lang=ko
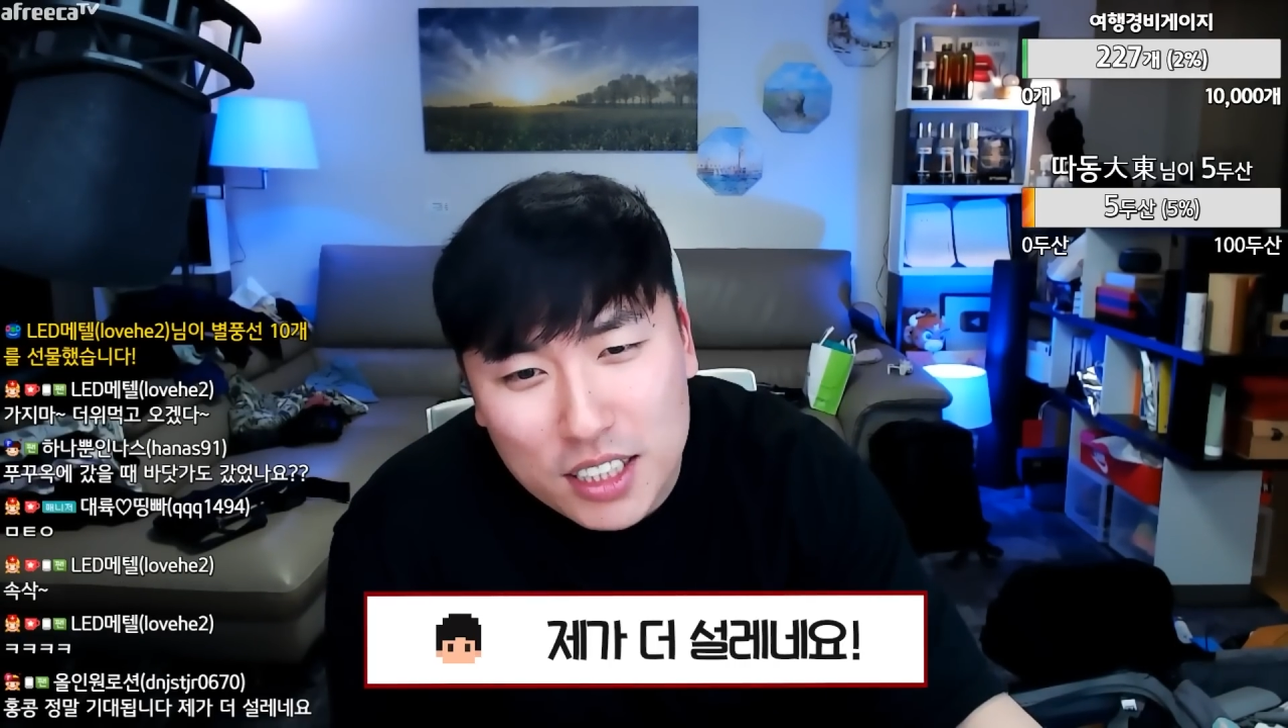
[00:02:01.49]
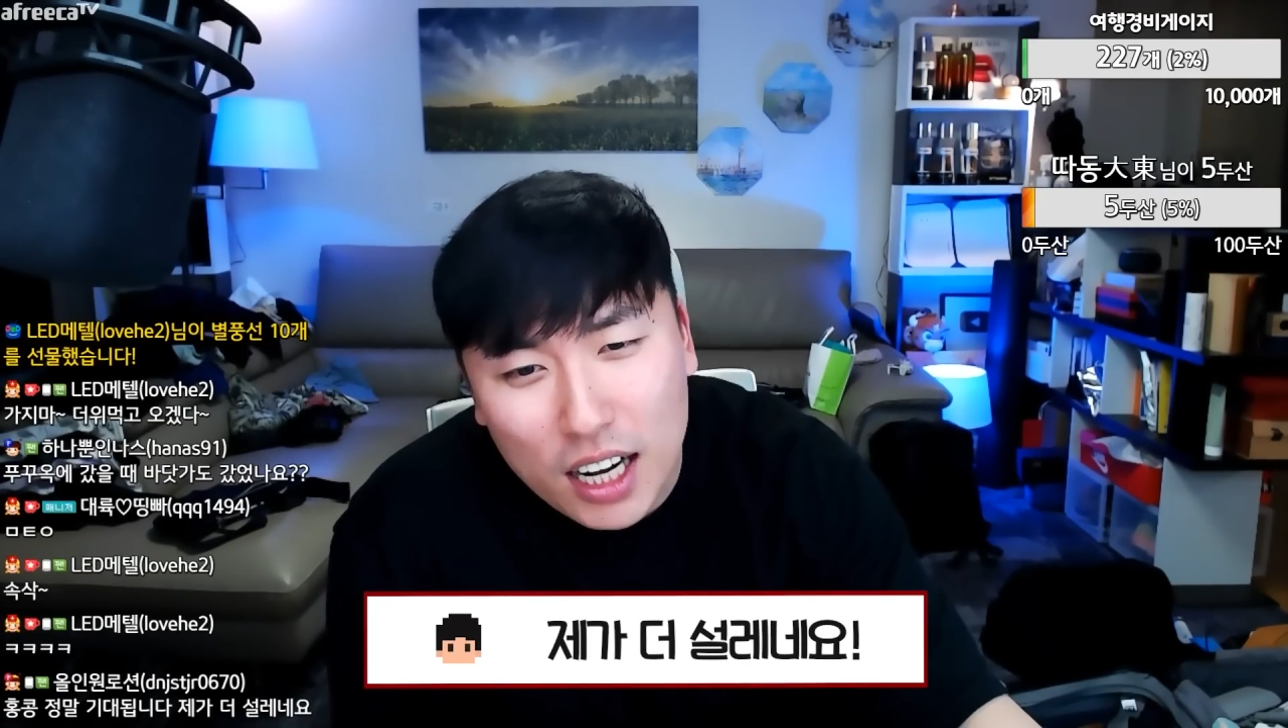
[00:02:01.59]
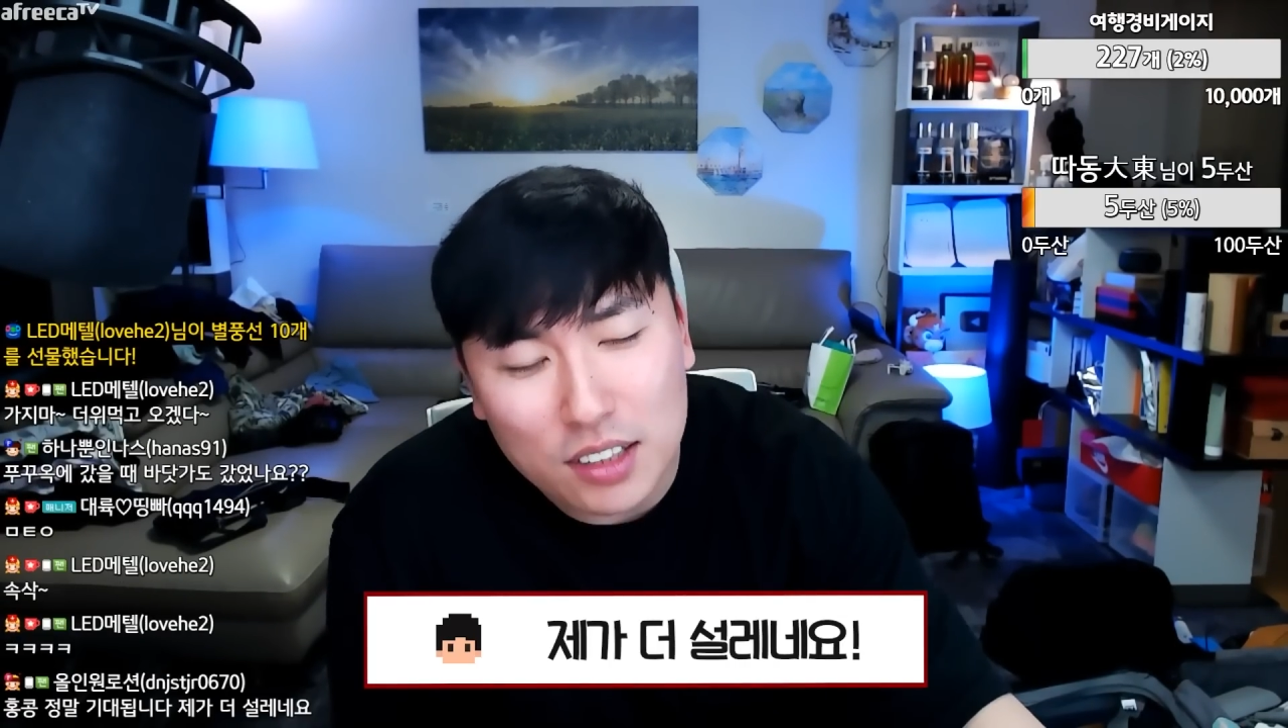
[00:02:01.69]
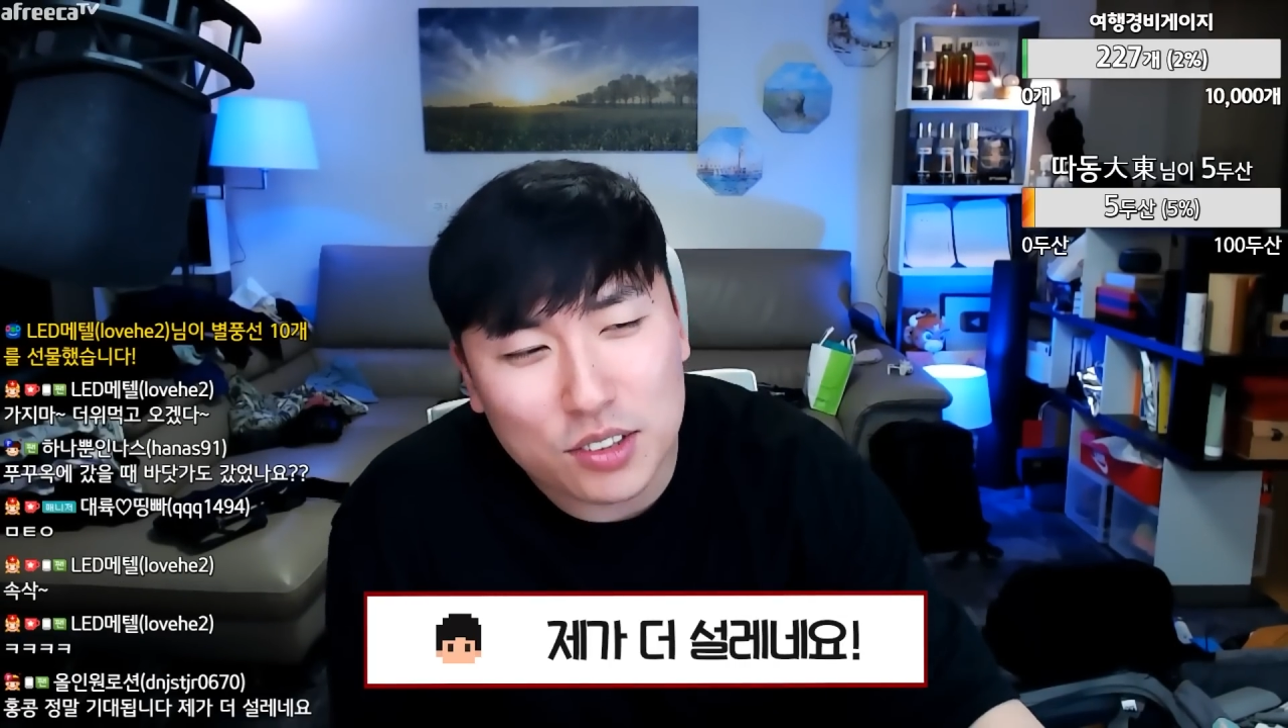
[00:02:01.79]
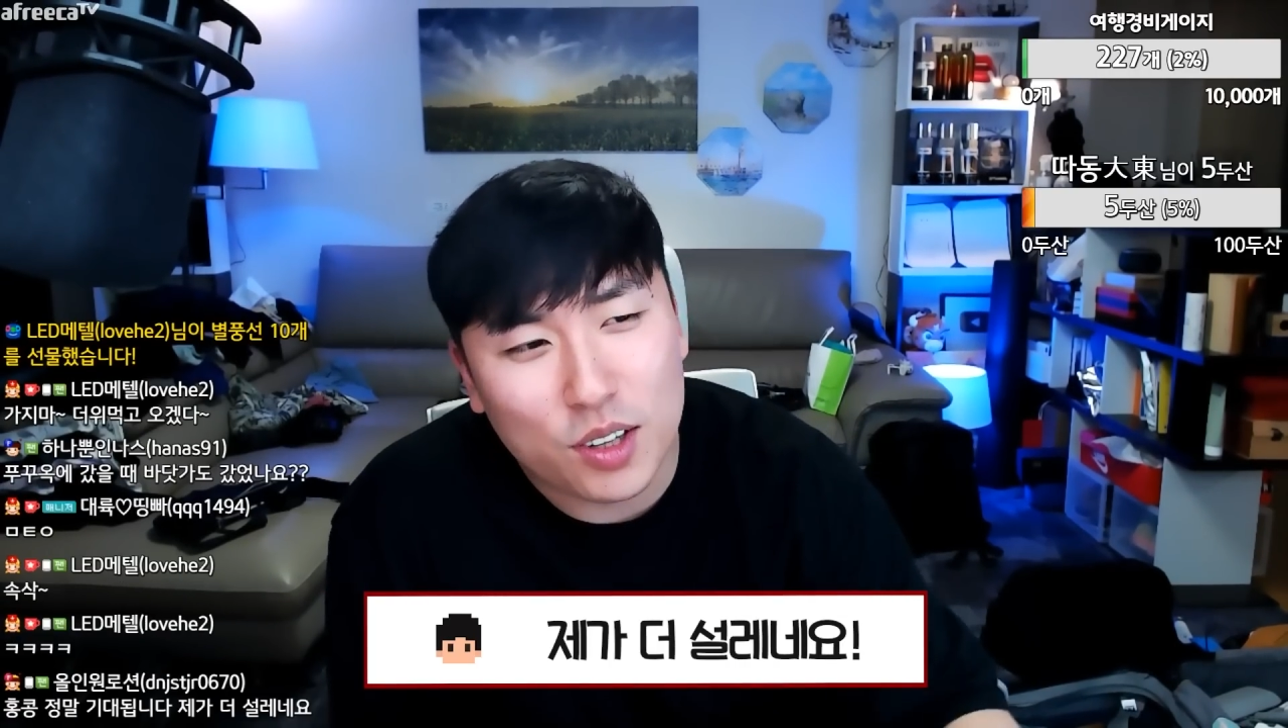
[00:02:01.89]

제가 더